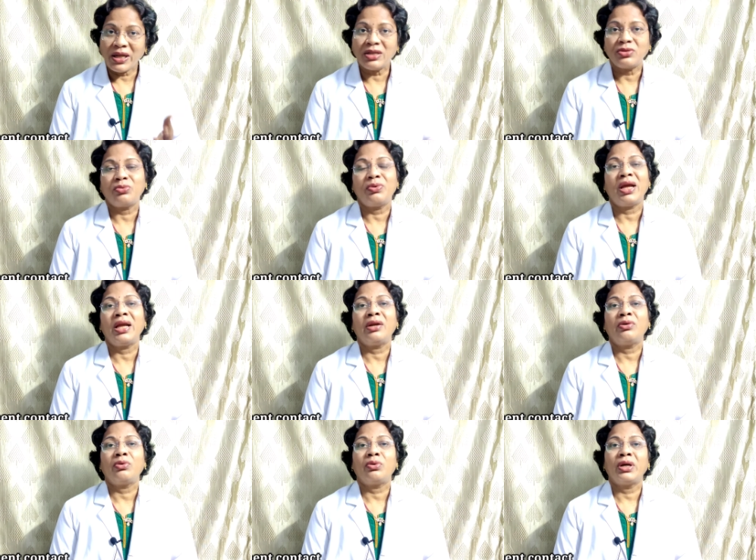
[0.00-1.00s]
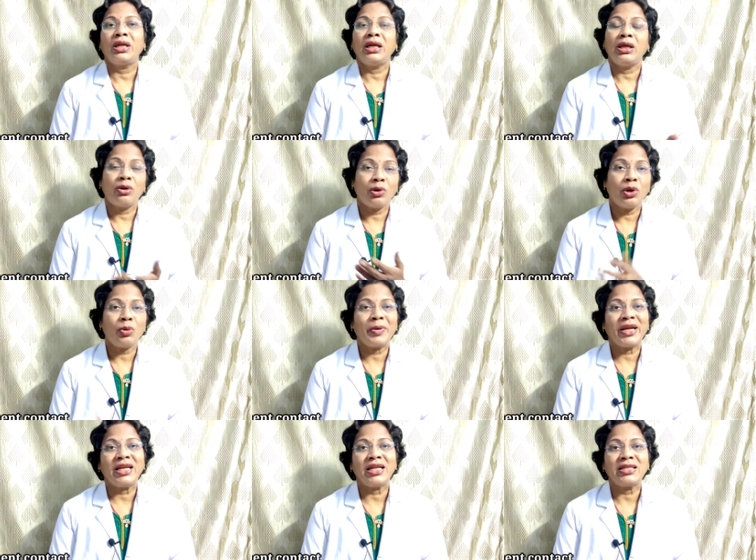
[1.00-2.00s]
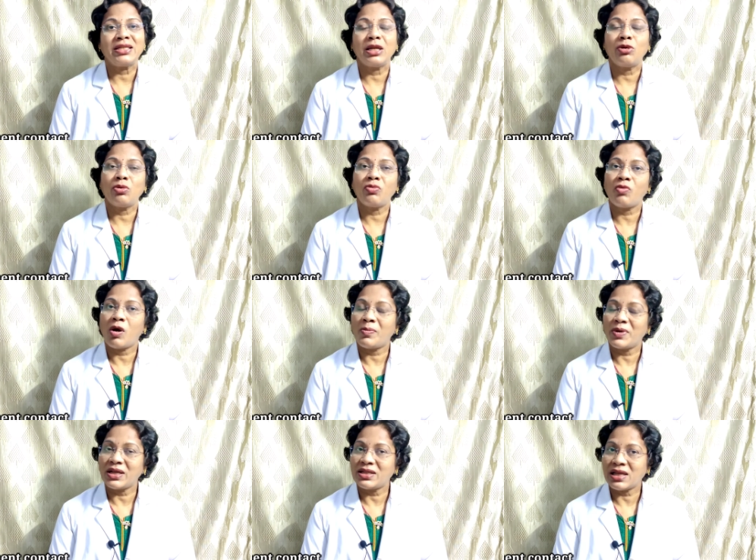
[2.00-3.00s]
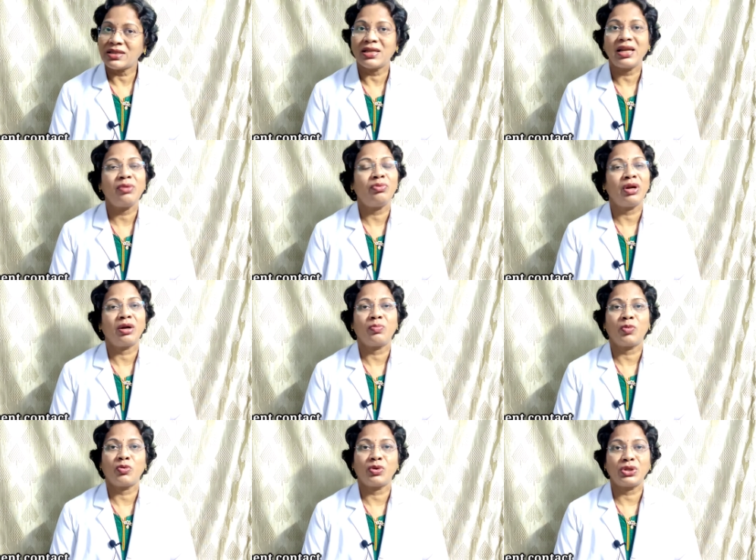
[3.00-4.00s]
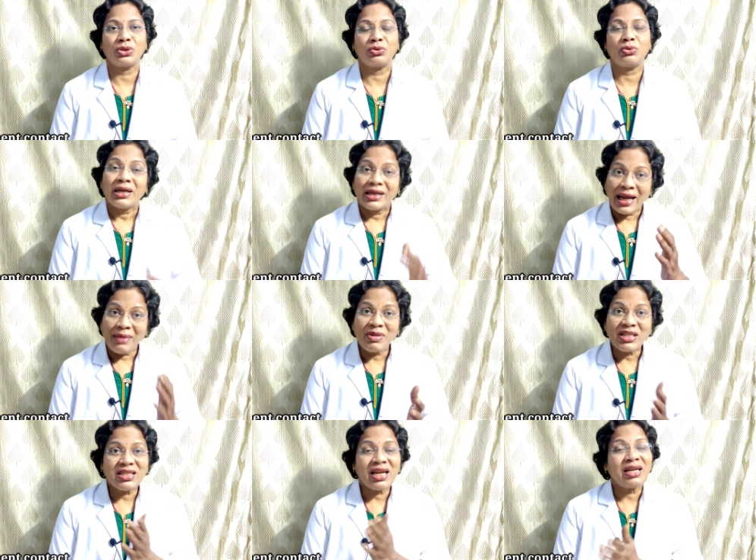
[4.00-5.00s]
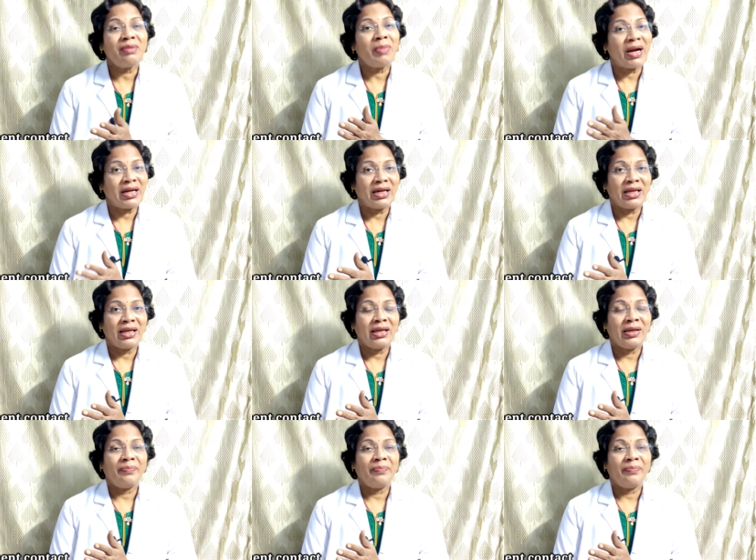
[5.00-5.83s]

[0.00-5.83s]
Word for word: వామిటింగ్స్ ఉన్నాయి అనుకోండి రెండు ప్రెగ్నెన్సీలో వామిటింగ్స్ అసలే ఉండకపోవచ్చు ట్రైమిస్టర్ని బట్టి